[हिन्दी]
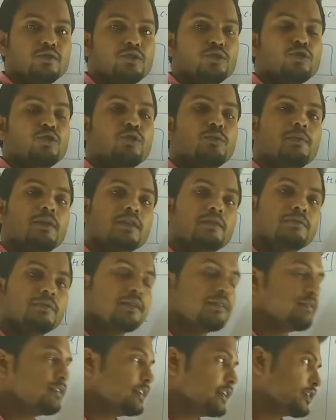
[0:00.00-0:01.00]
सी को प्लेस
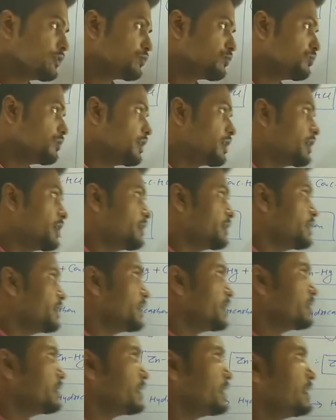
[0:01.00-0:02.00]
पे सी एच टू आ रहा है
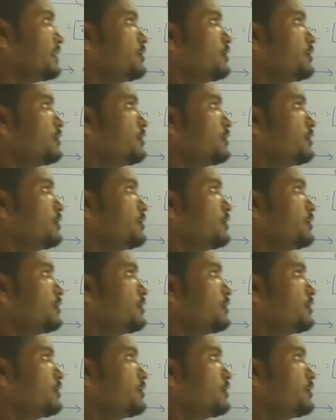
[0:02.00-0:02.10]
ठीक है